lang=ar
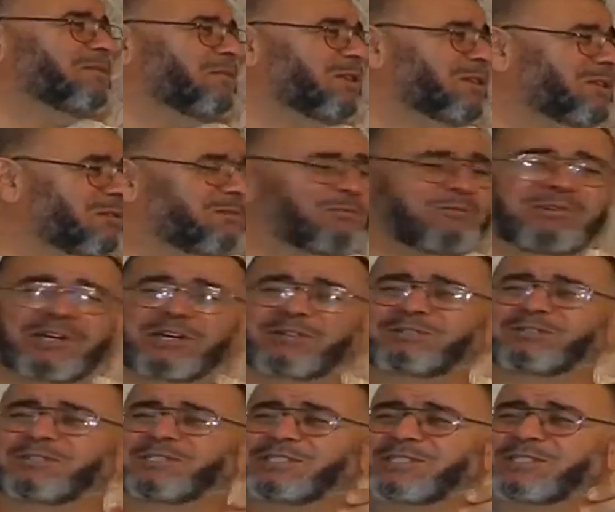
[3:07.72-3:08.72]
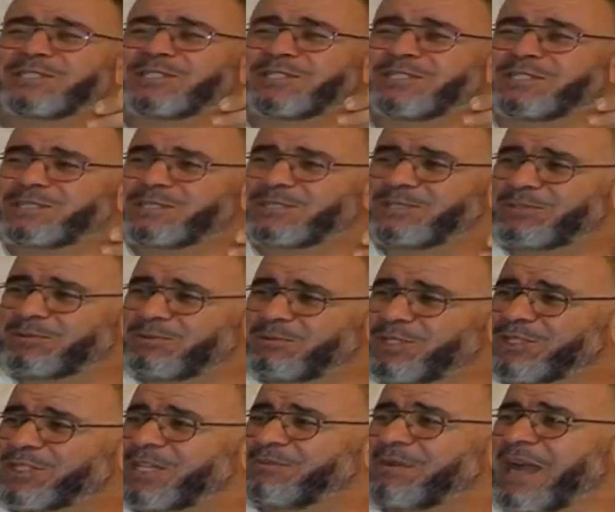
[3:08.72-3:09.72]
ويدور
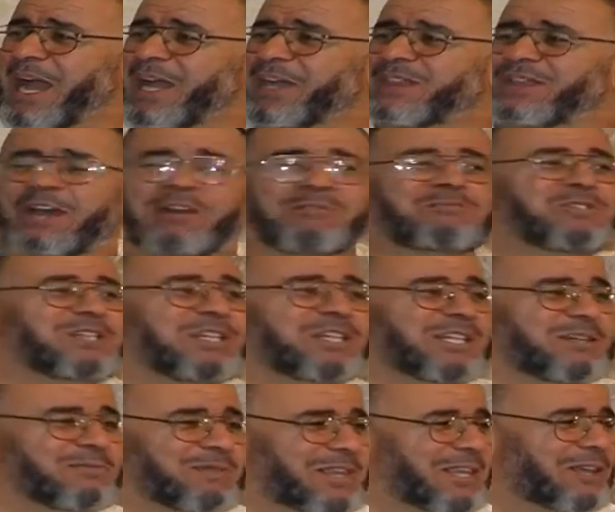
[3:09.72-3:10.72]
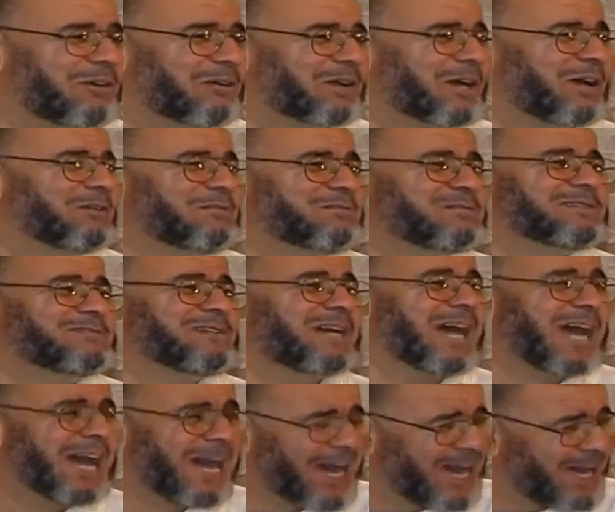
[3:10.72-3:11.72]
ويصيبها كذا ويمشي يقبض الخراج
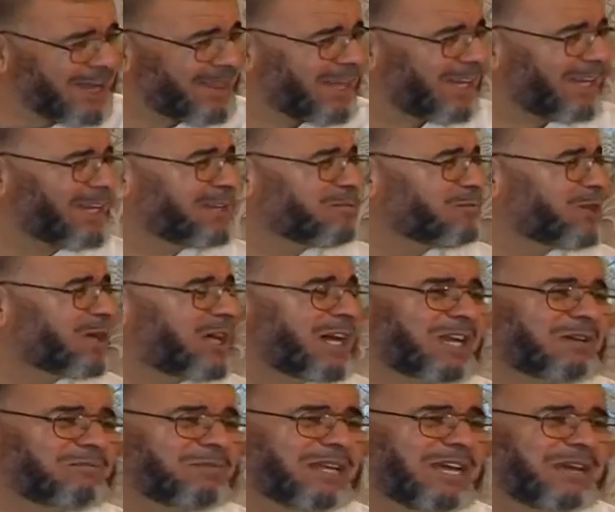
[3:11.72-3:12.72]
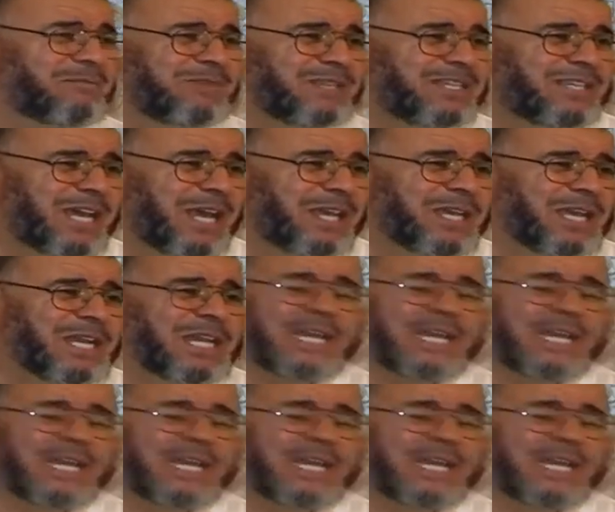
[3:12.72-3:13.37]
هذا يعني المقاربة الأمنية هي